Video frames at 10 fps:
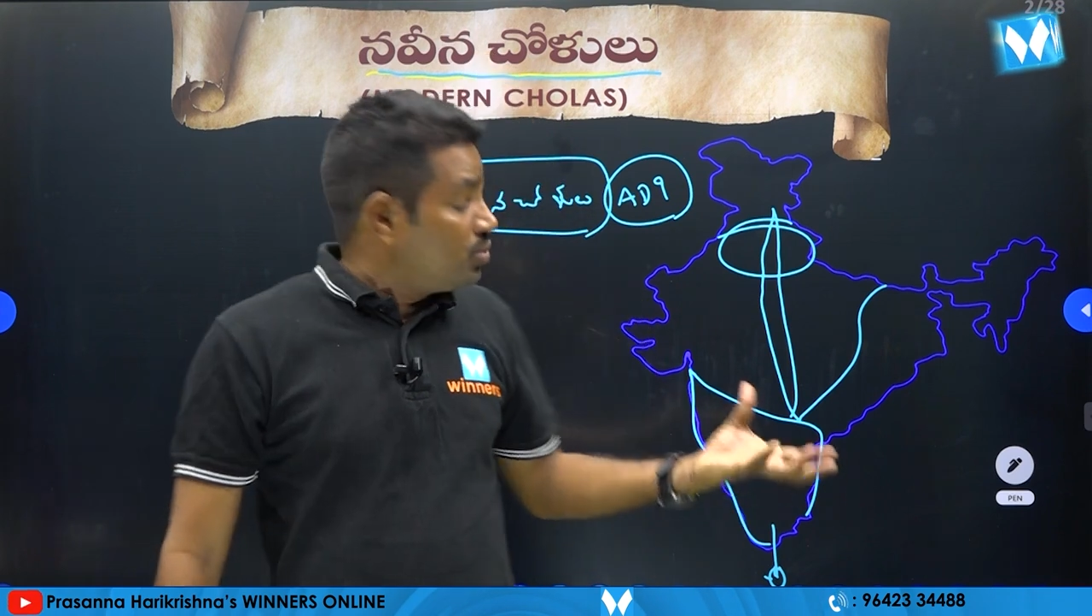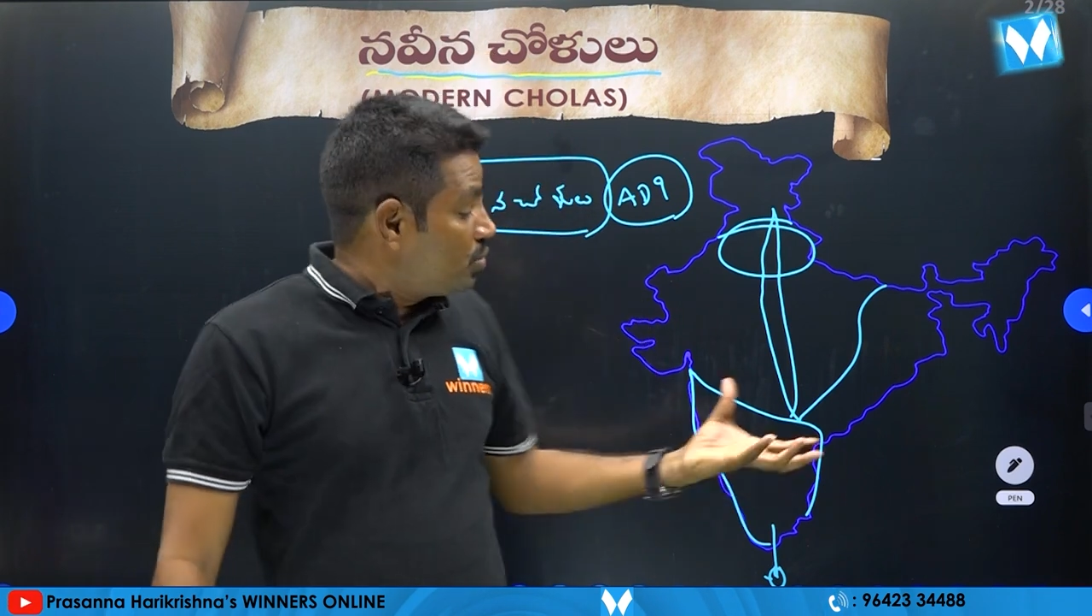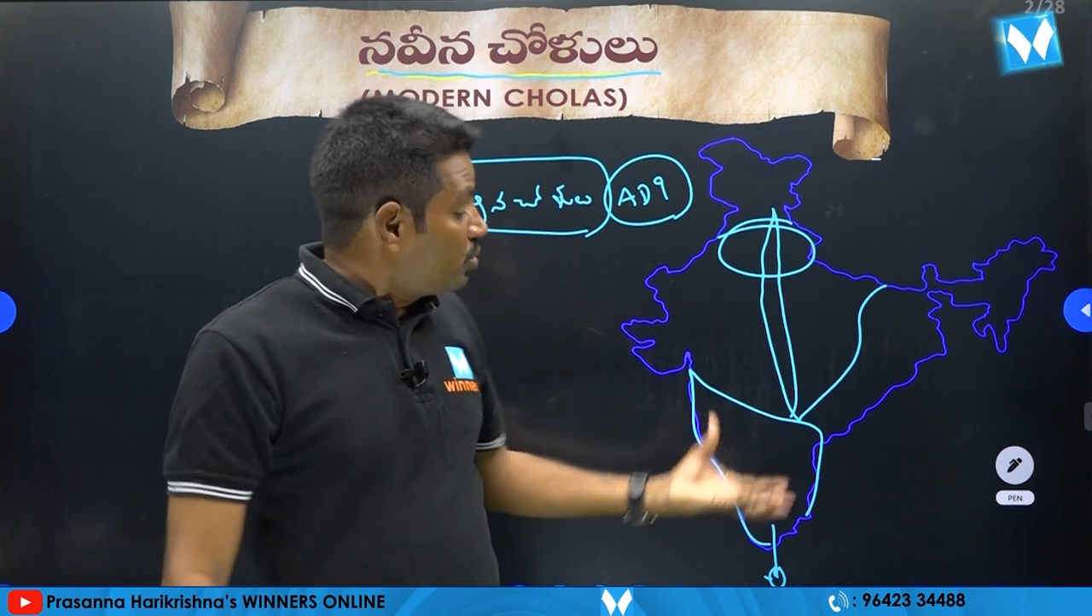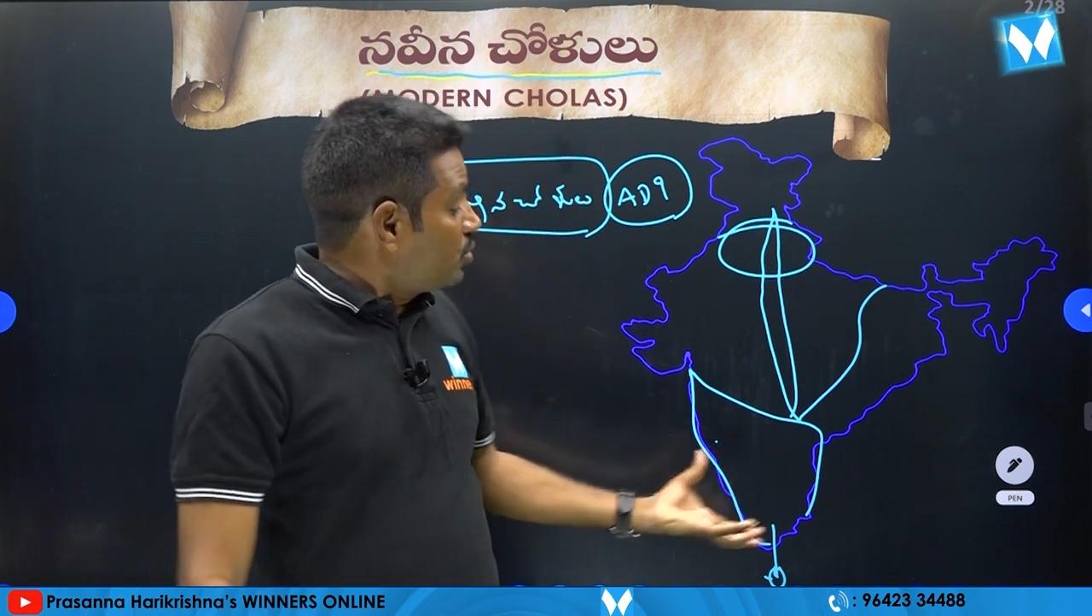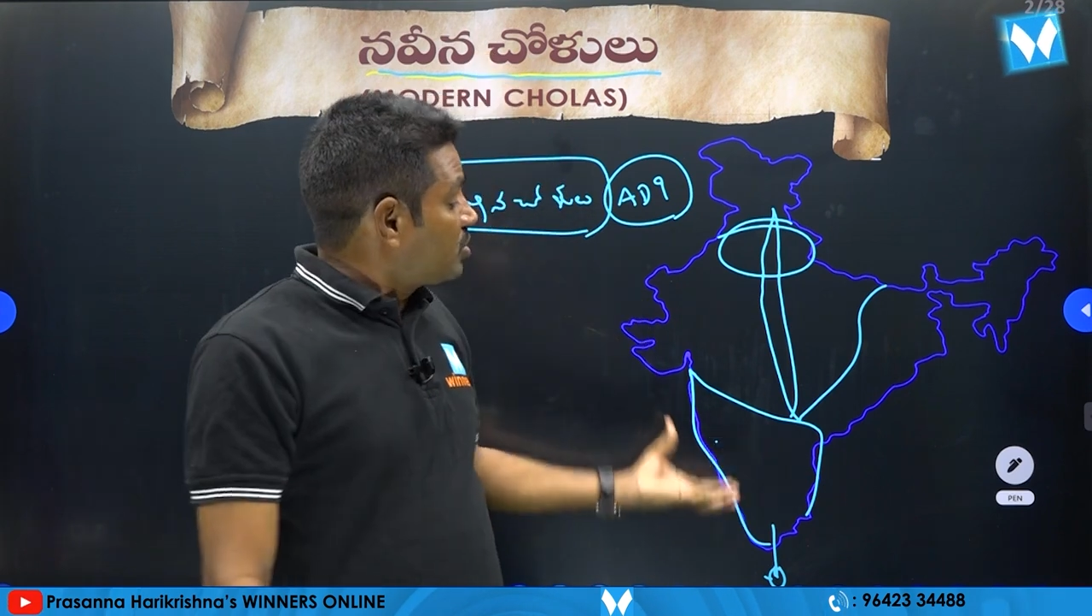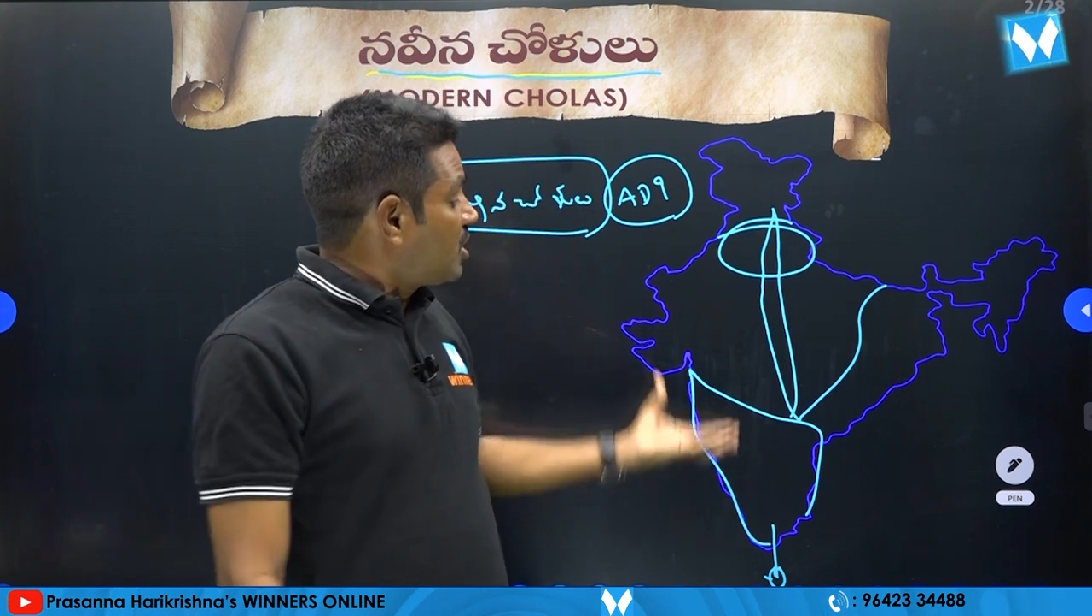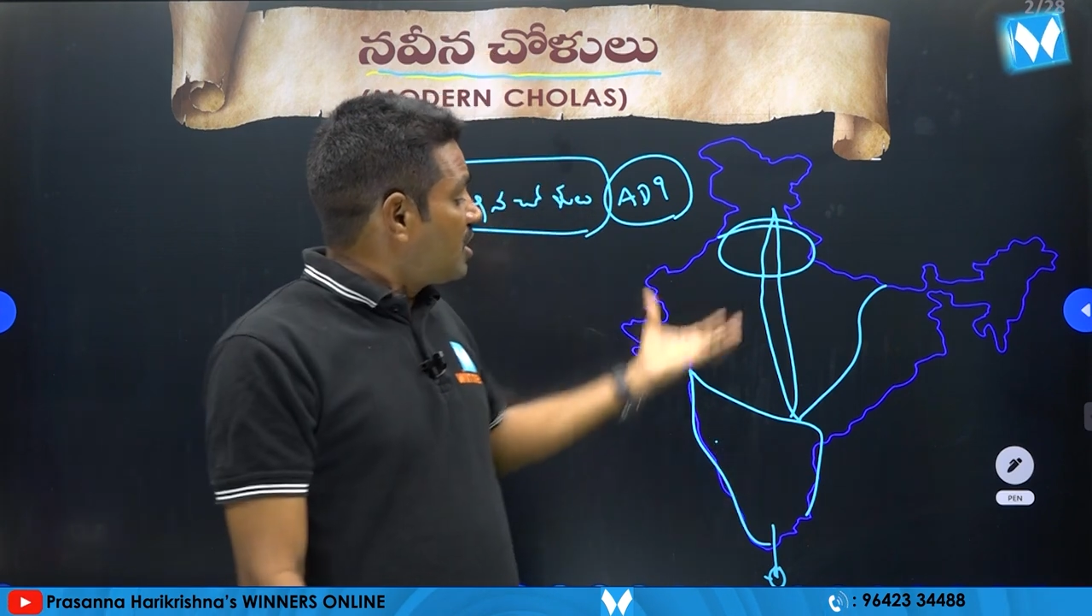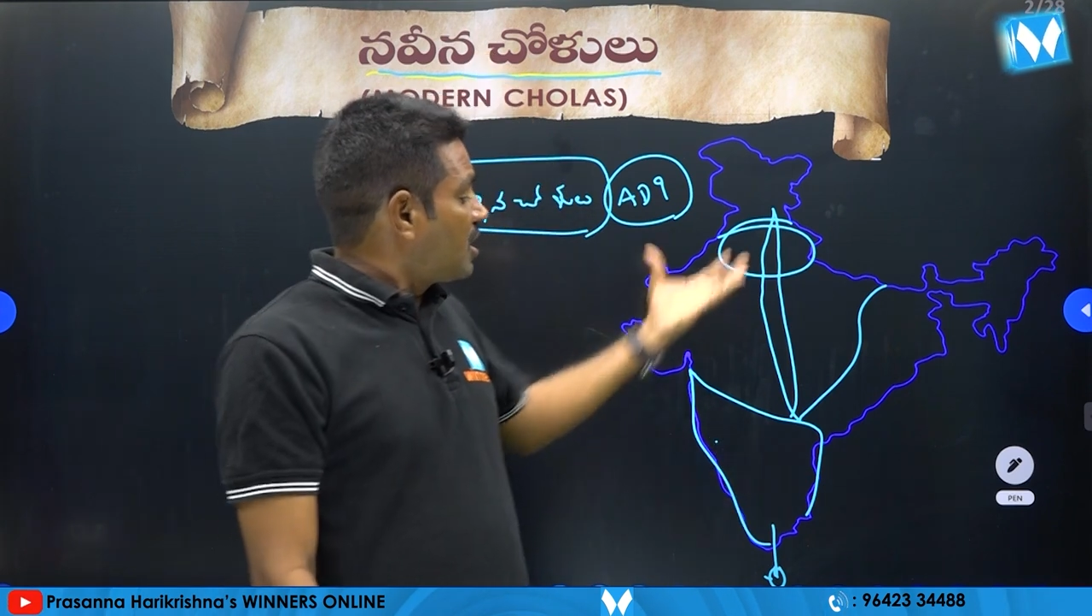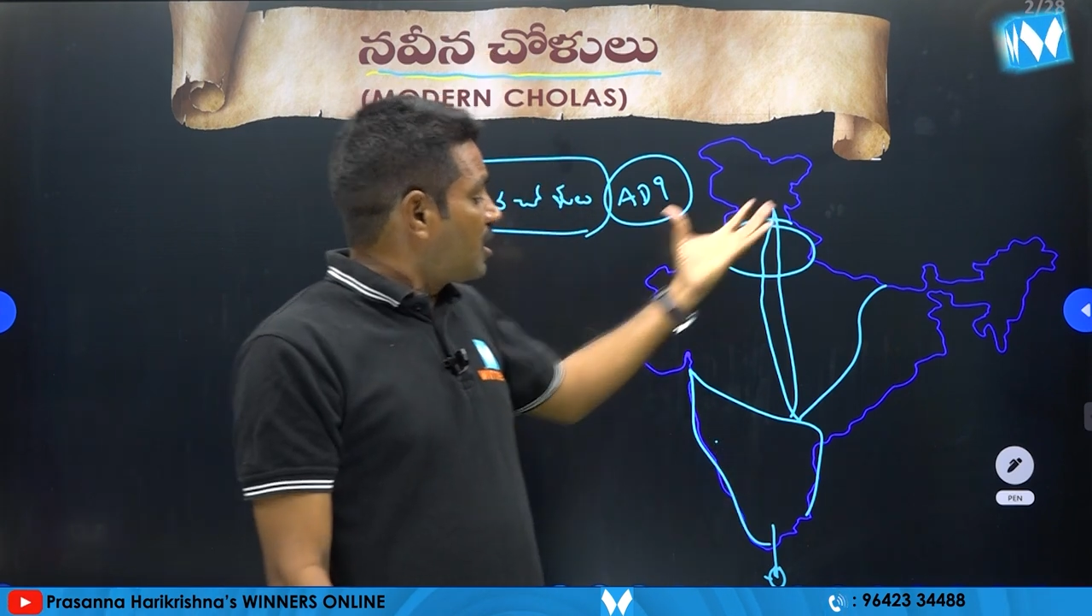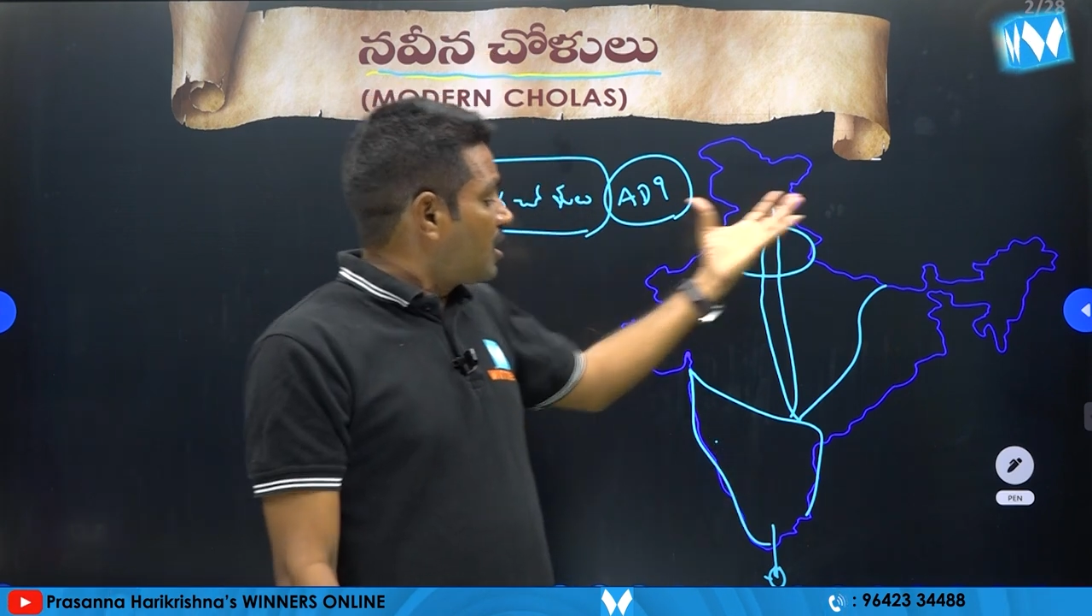
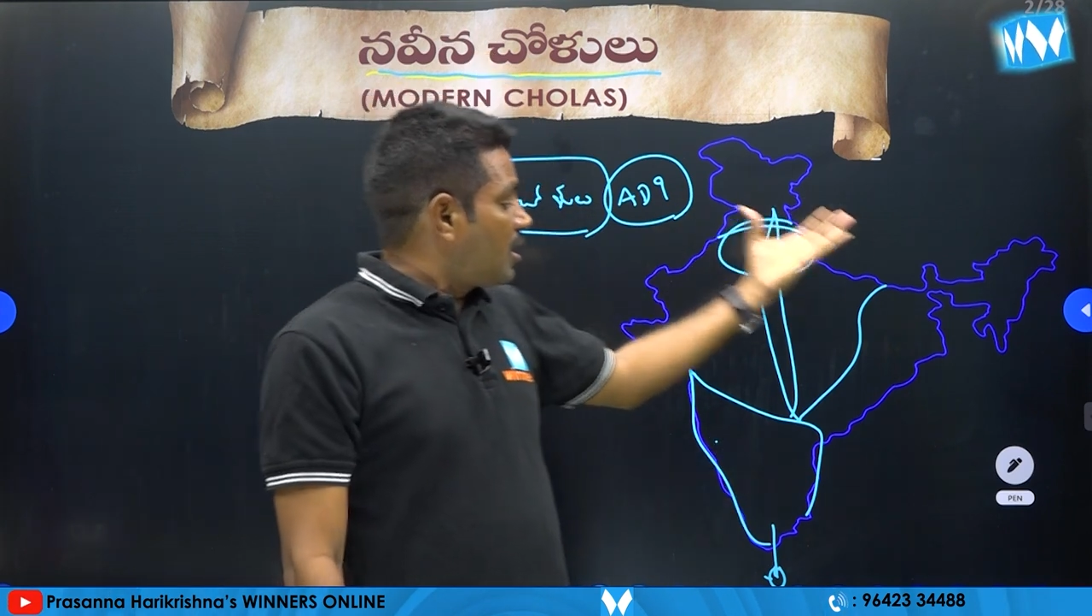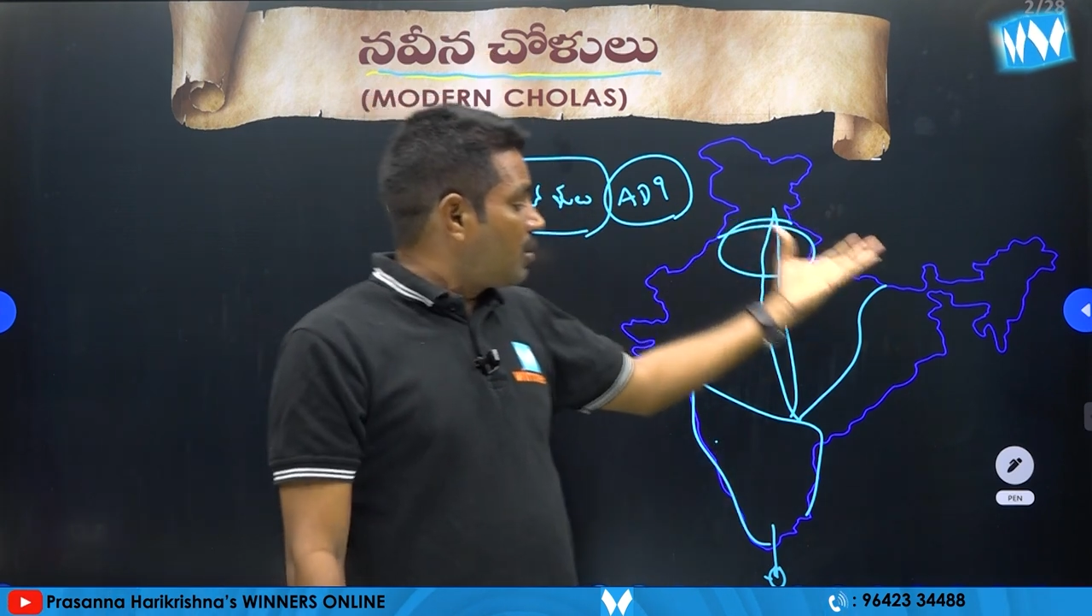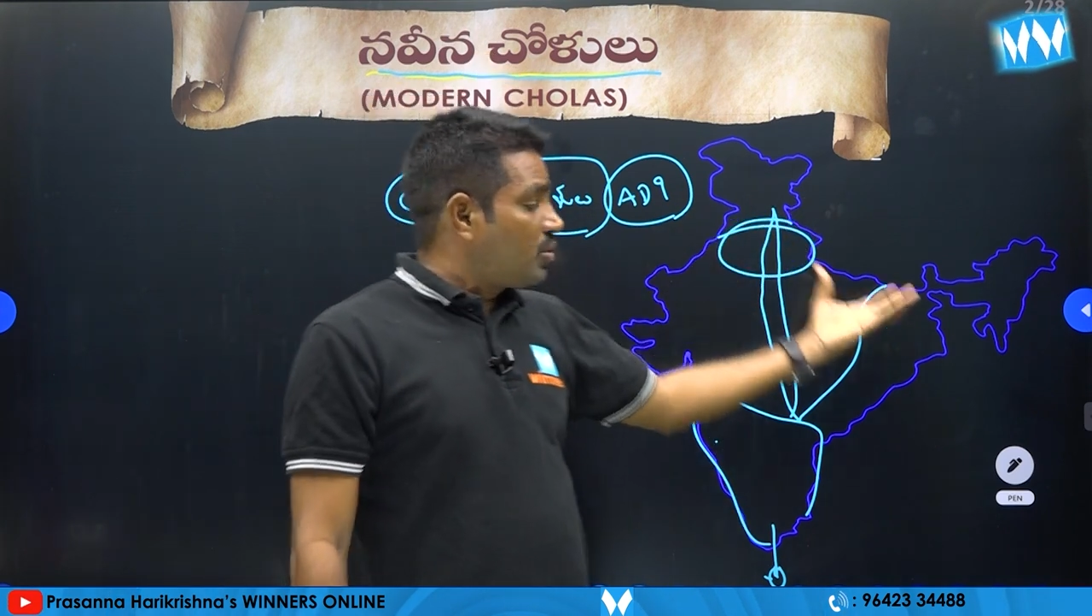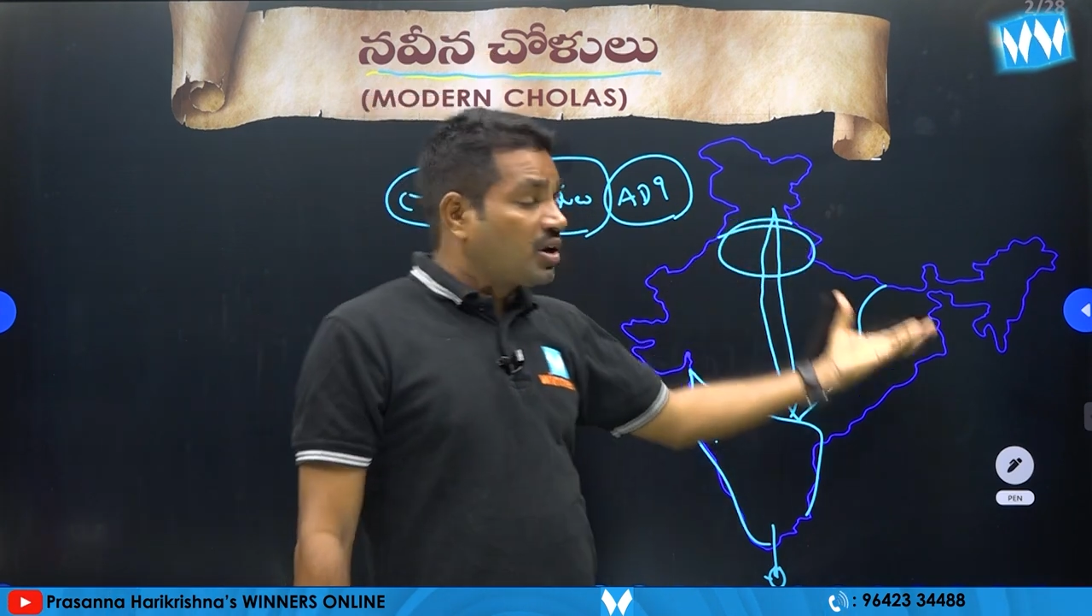నూతనంగా